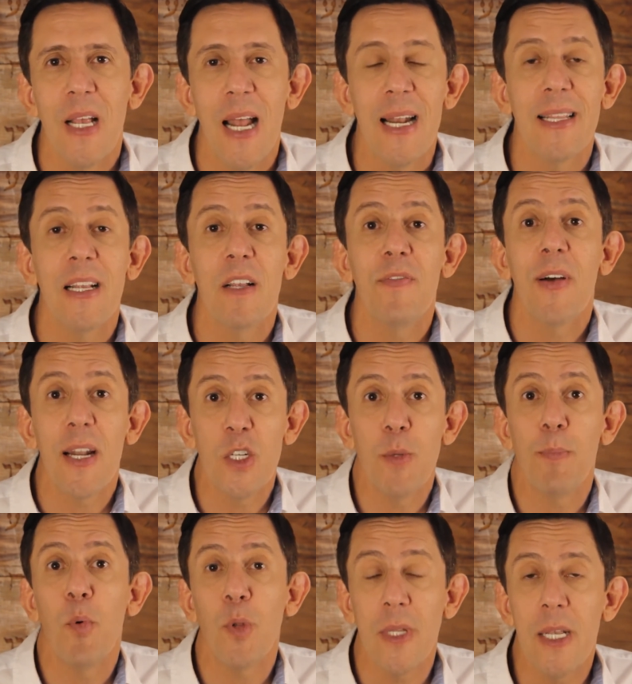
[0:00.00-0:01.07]
Ela tem que falar de
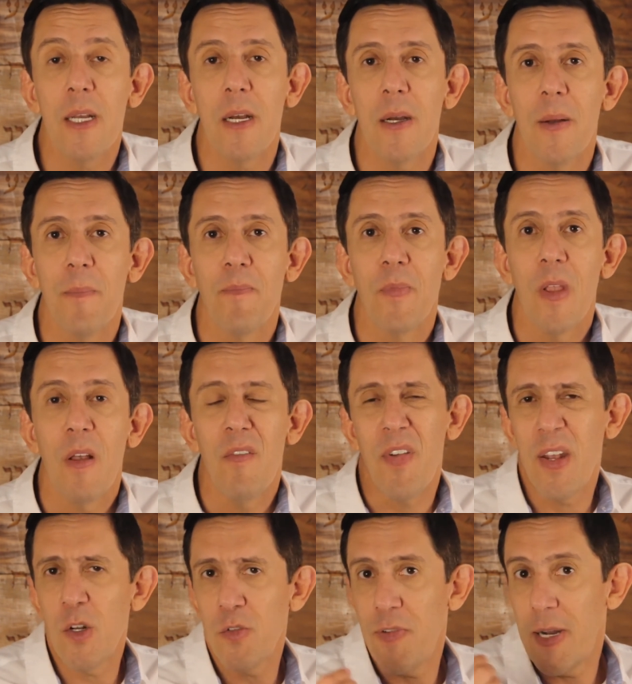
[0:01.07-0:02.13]
poder.
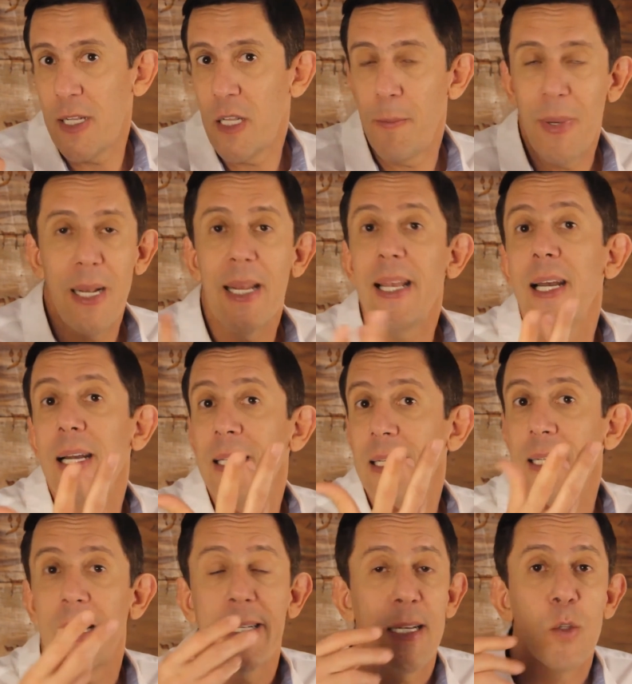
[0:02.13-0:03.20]
Vênus fala da
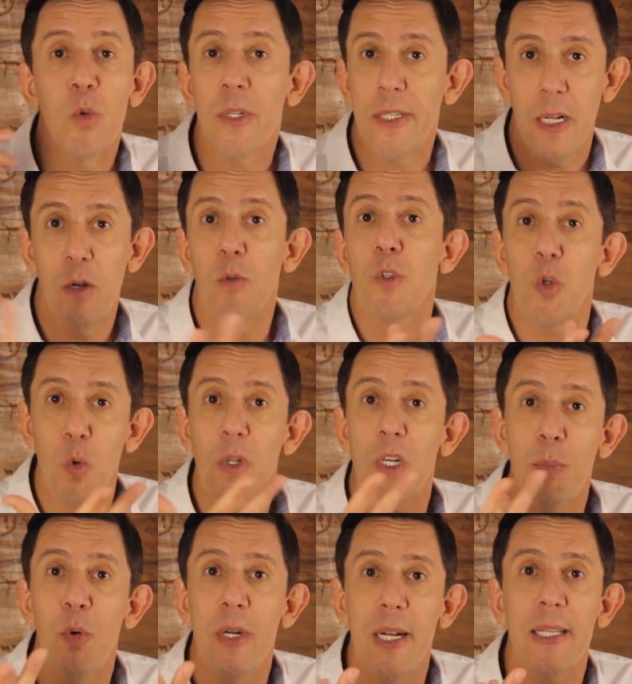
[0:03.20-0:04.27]
beleza, da sedução, de
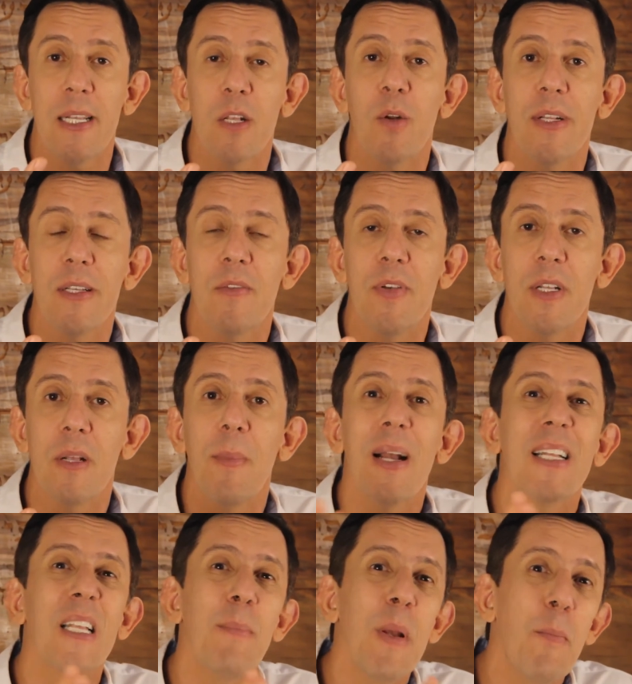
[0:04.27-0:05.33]
coisas bonitas da nossa vida,
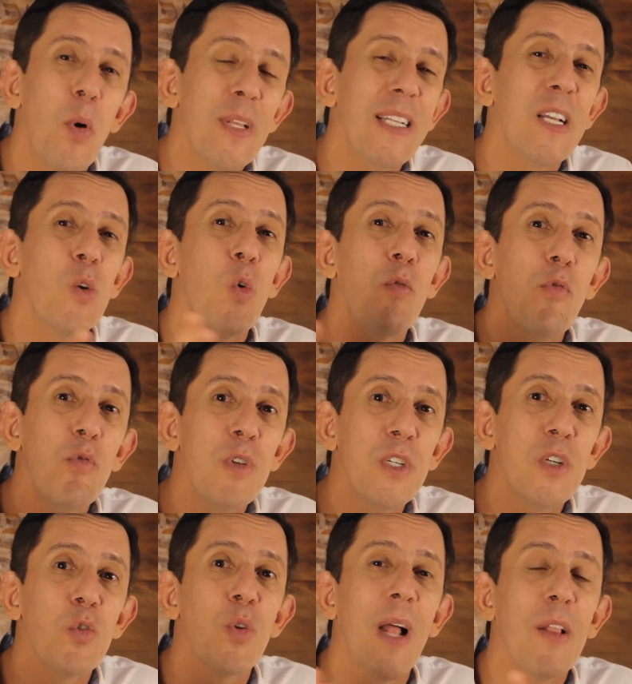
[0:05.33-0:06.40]
mas que também podem ser
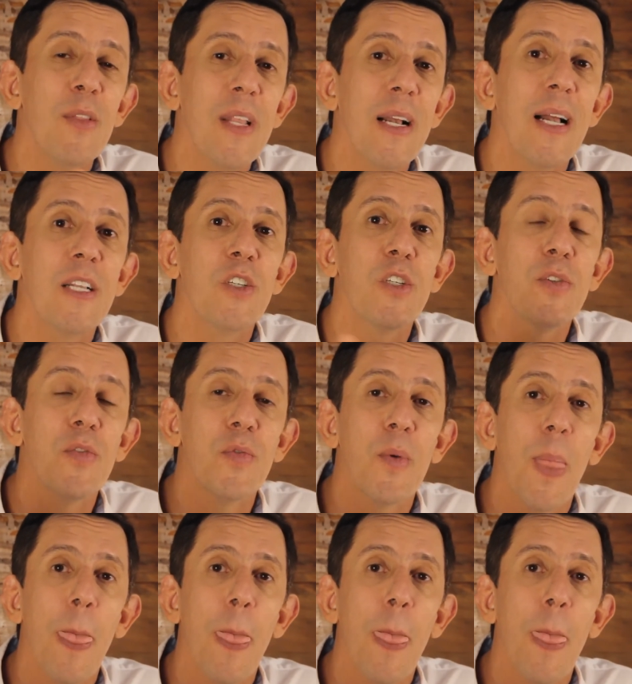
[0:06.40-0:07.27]
confundidas, do lado negativo,